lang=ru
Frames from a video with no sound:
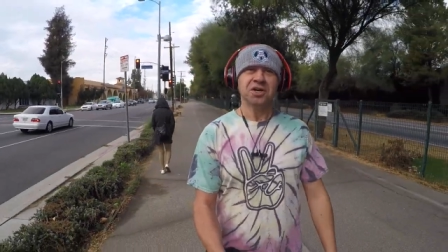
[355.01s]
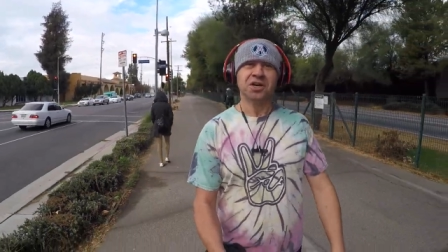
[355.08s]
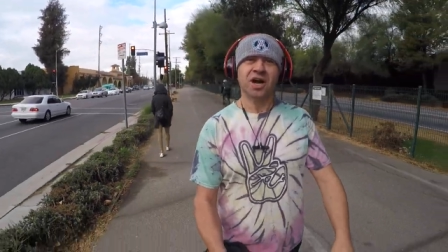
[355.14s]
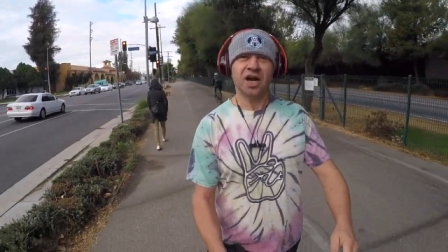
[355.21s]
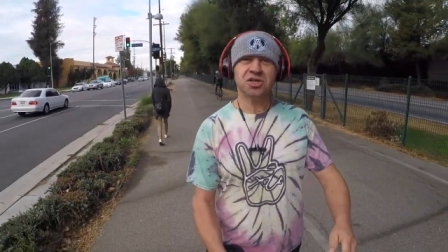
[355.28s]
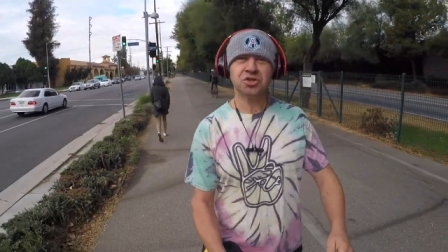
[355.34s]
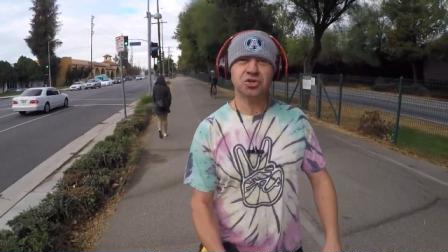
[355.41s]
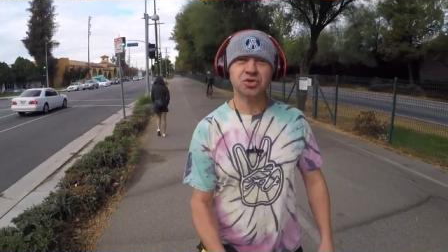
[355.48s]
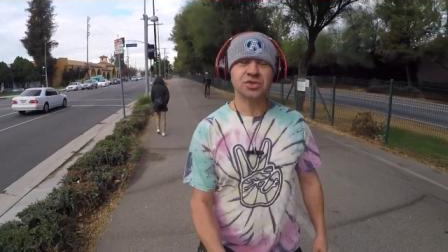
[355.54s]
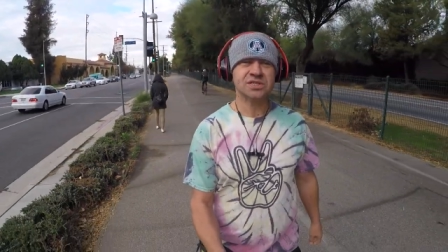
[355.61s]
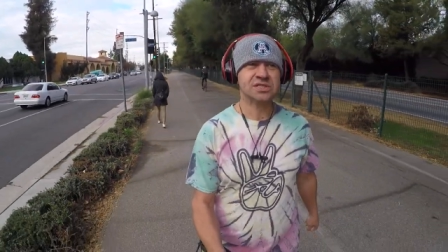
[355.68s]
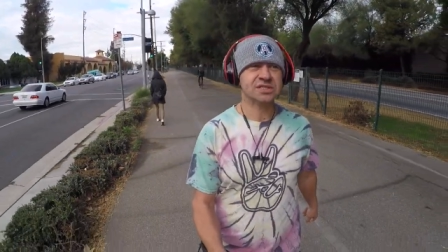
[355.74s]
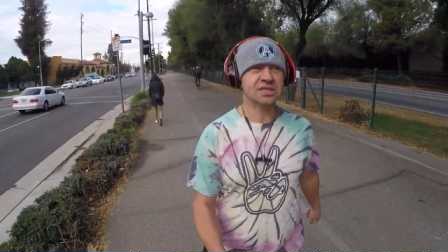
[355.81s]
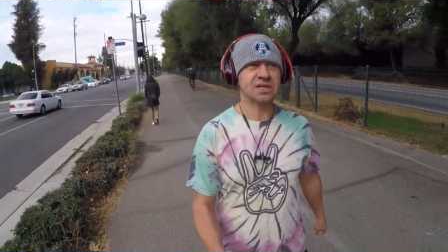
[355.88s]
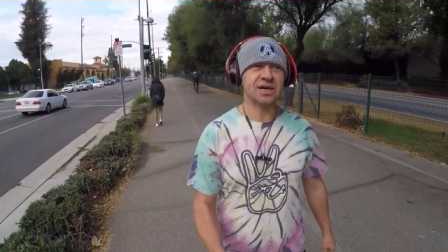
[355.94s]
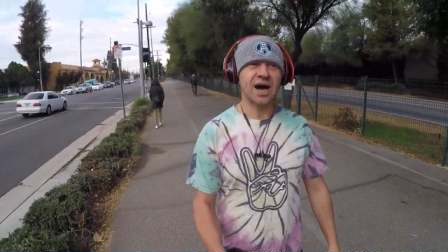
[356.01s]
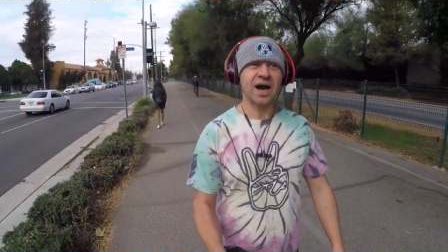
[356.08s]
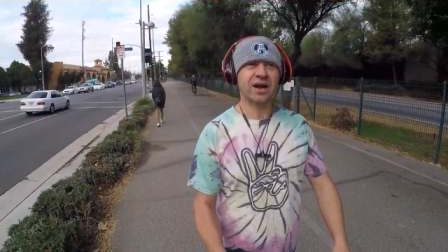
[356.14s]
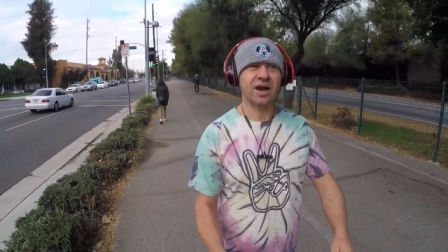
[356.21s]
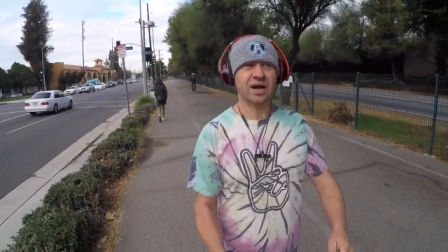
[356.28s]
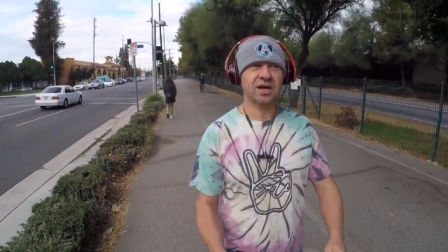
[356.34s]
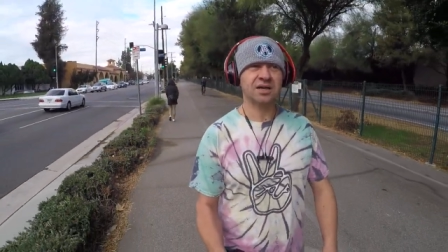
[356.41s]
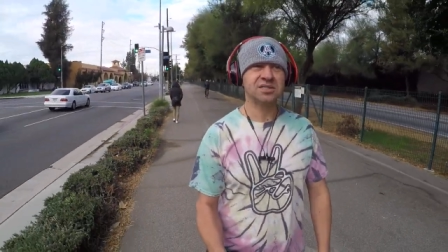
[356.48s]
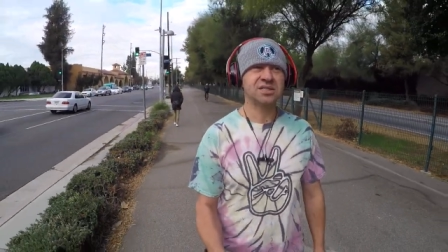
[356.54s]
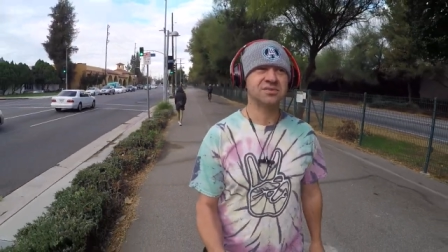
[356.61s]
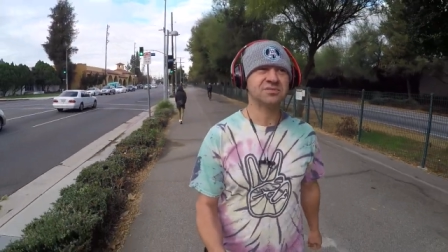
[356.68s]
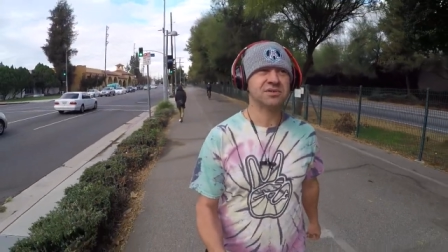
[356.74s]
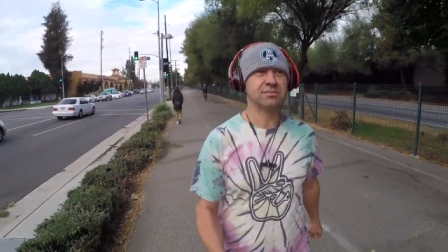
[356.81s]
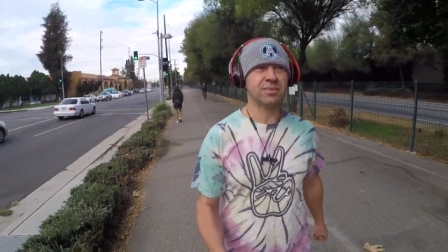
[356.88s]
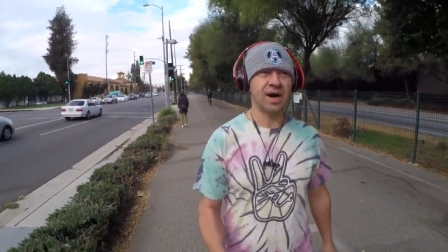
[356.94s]
Кашу с э,
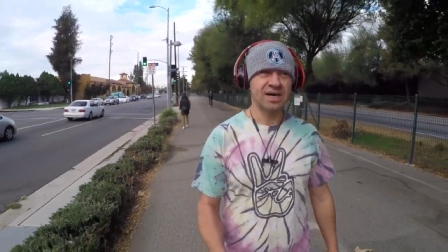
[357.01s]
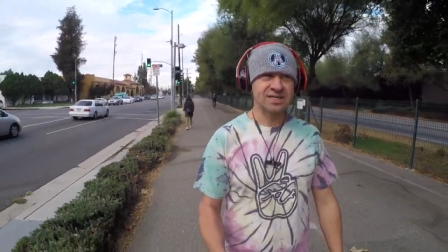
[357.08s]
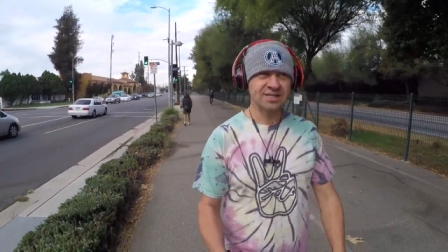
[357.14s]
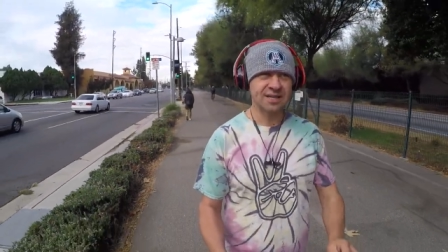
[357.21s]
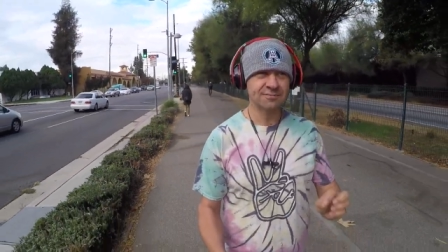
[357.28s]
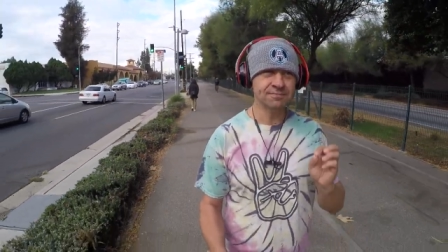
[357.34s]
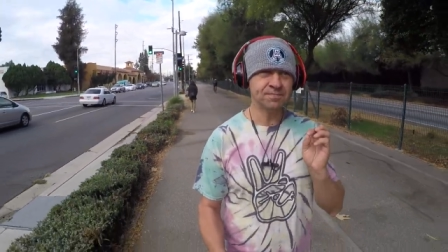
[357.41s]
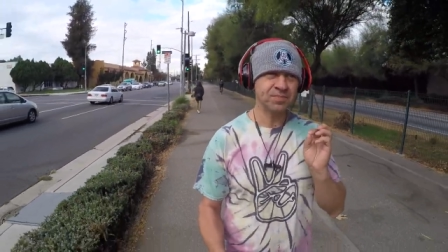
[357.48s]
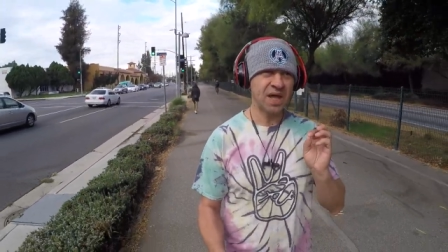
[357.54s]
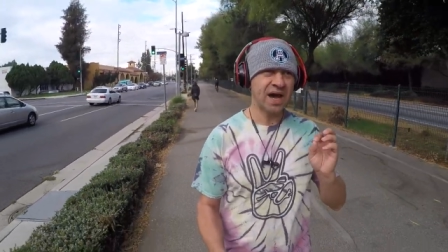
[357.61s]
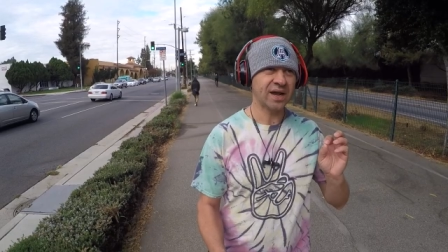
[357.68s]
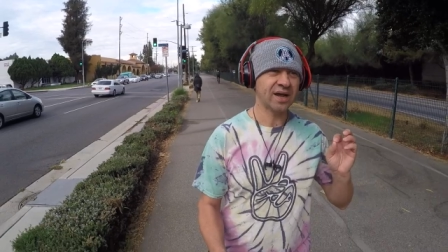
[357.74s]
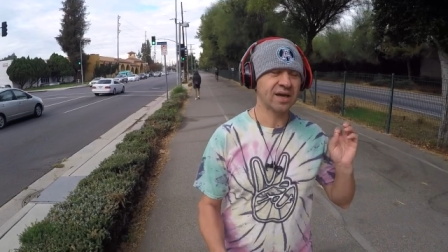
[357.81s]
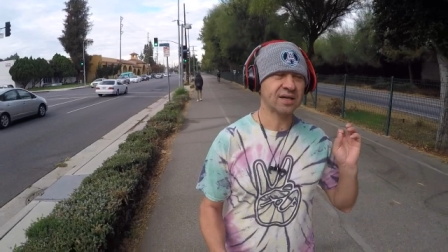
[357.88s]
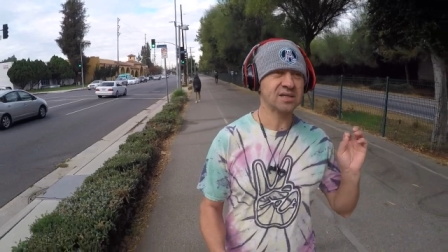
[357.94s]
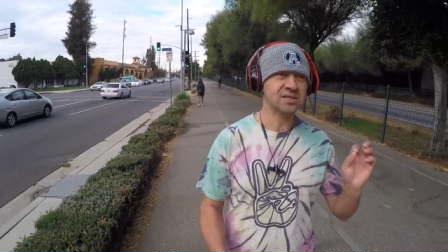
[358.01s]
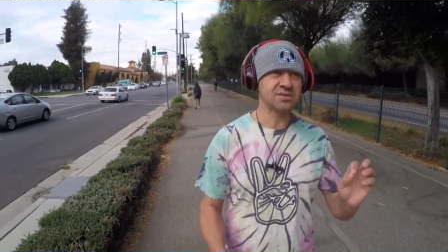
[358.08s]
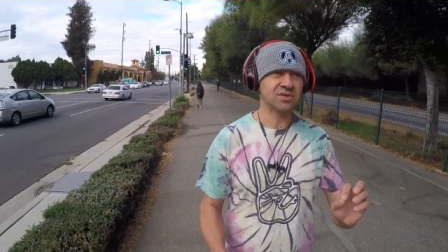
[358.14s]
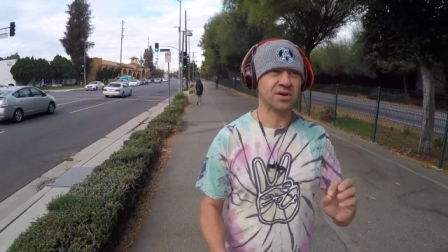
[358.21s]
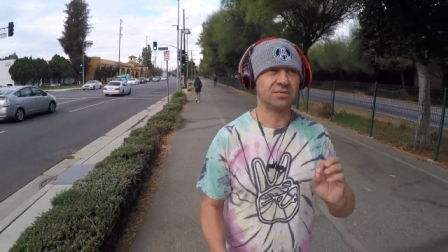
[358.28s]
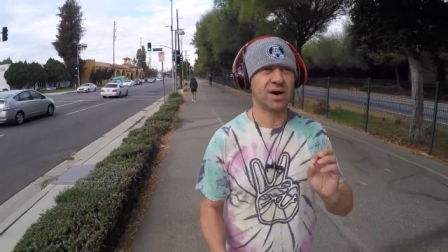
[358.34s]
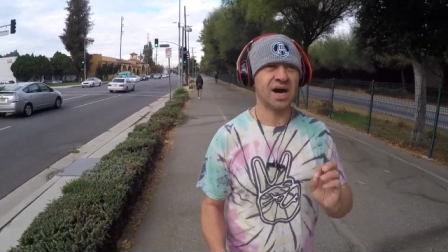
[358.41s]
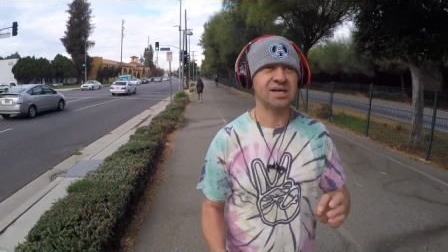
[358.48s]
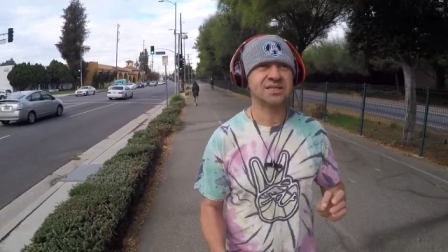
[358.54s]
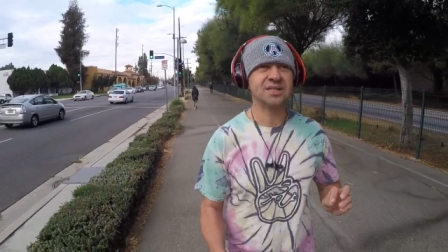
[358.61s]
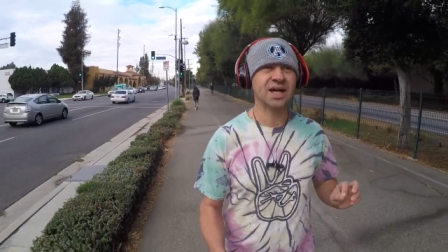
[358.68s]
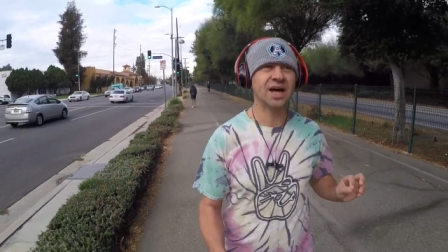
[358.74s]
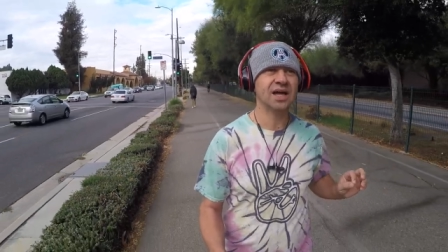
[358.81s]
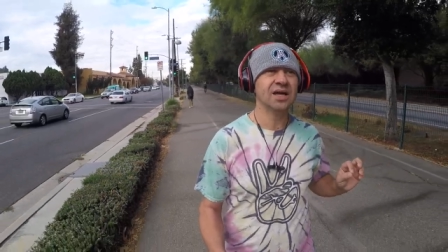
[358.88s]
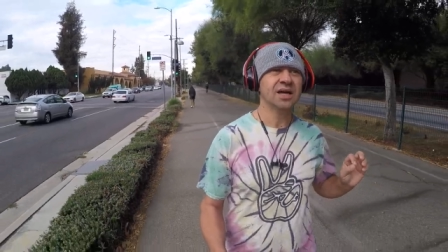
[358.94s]
арахисовым маслом, арахисовое
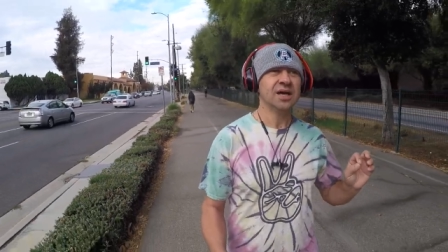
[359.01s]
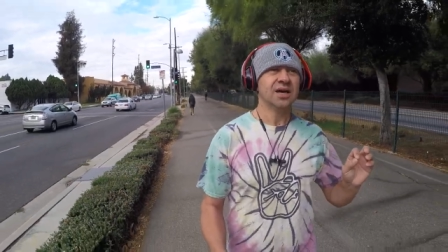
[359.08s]
масло,